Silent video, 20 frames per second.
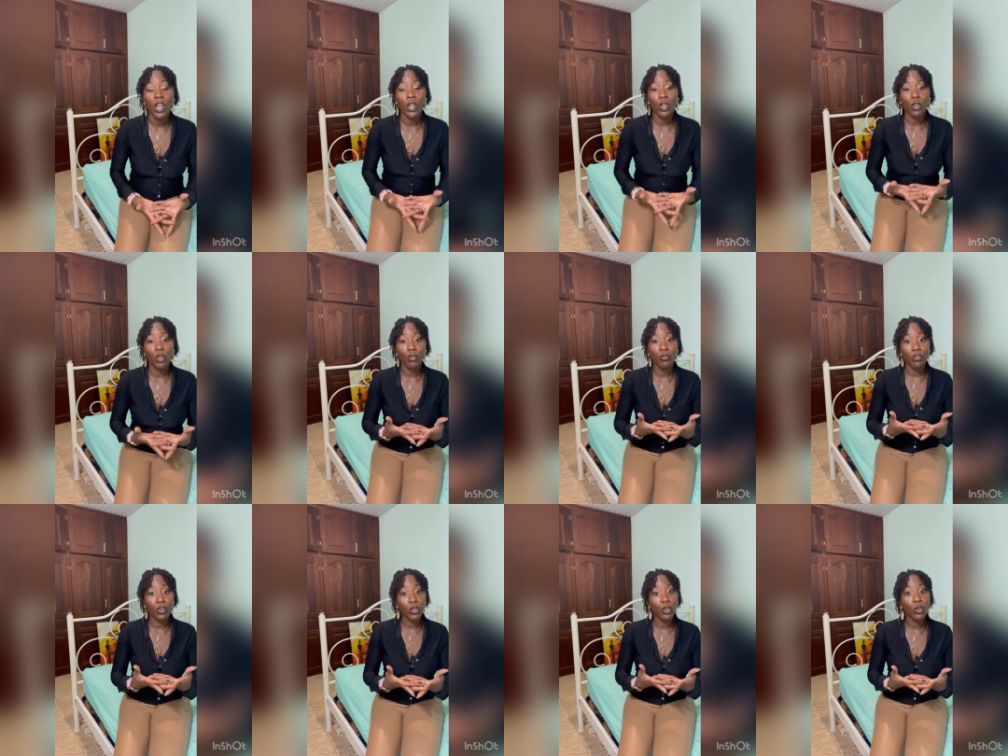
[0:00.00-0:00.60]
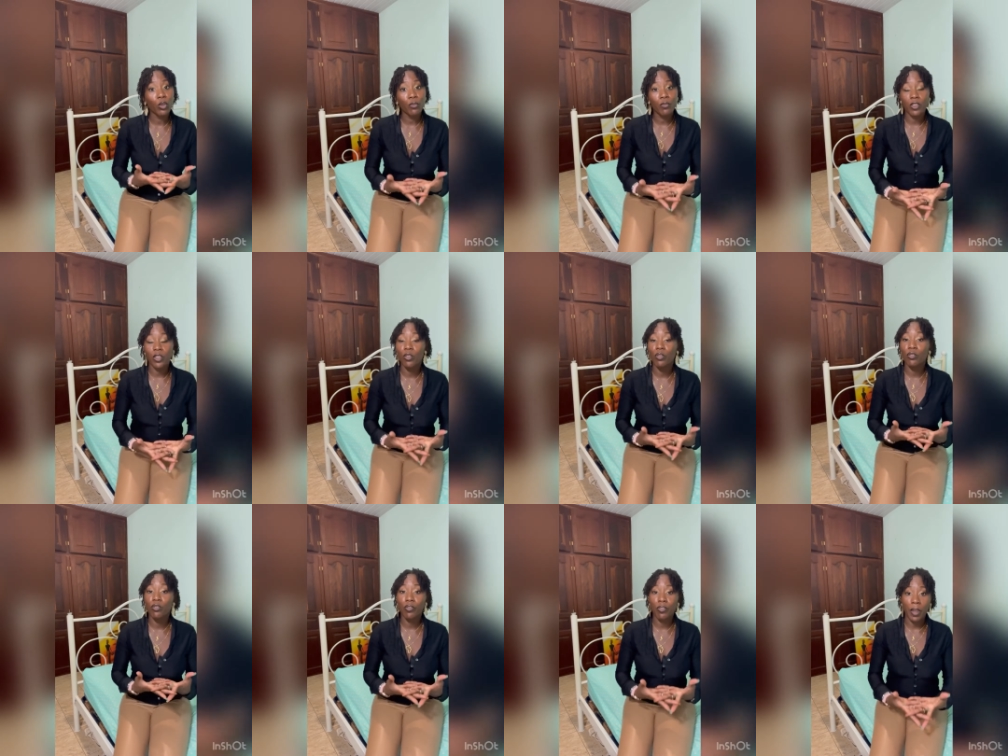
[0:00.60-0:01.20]
Donc, votre vie de
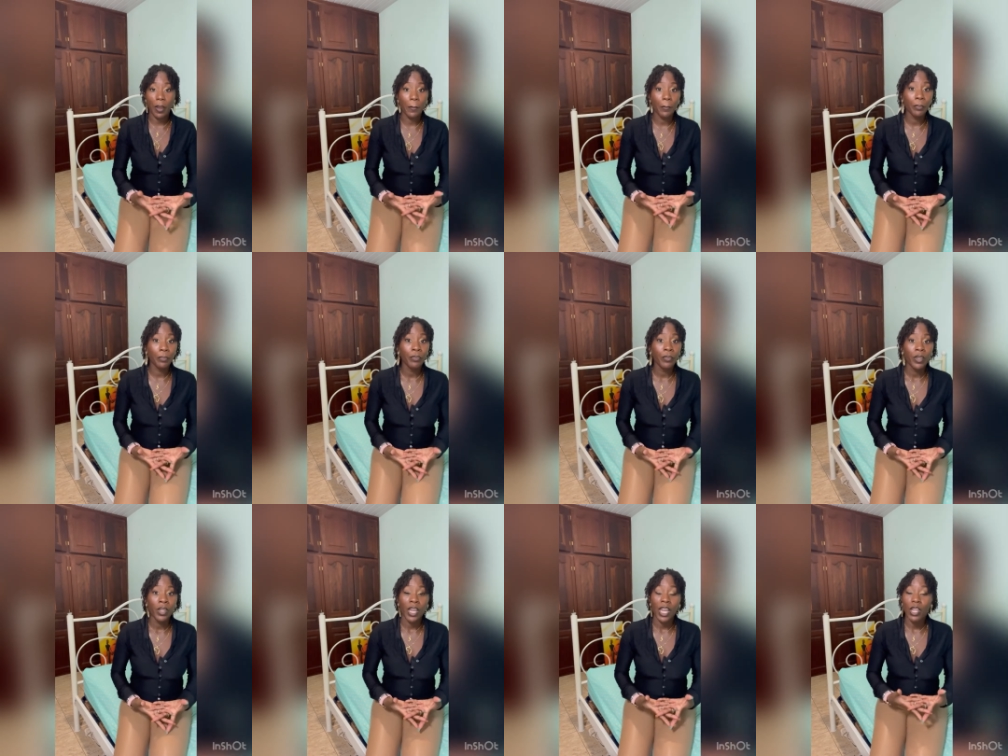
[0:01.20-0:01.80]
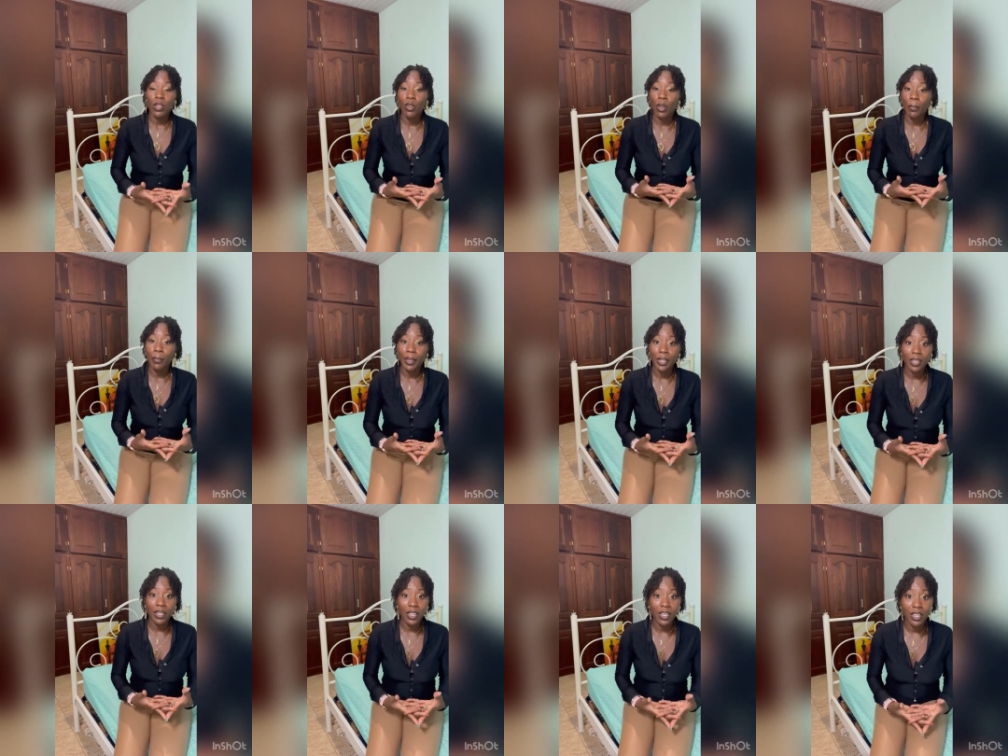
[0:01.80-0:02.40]
femme, elle ne doit pas
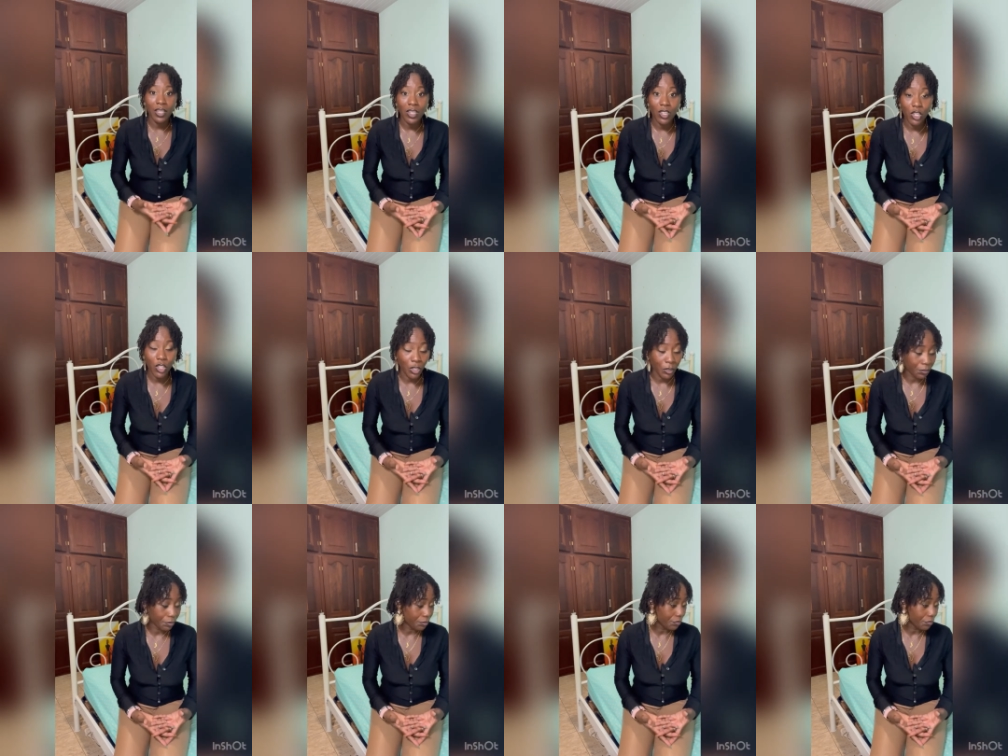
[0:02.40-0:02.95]
être négligée.